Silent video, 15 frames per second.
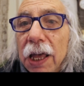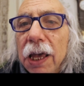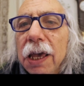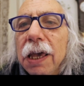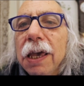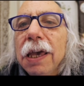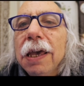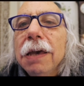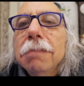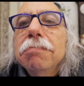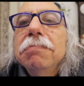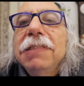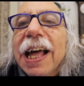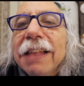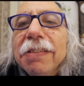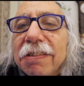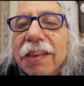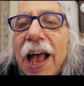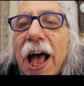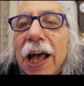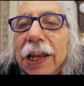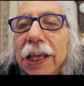Eh,
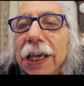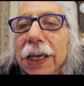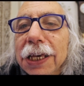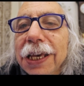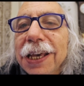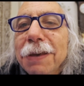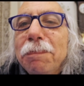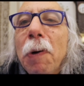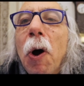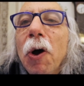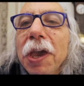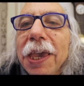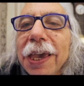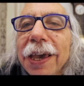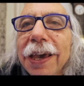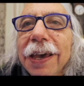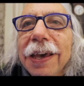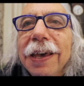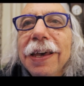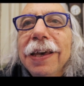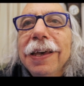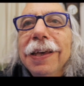danzare, eh, poi
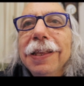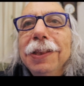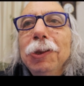eh,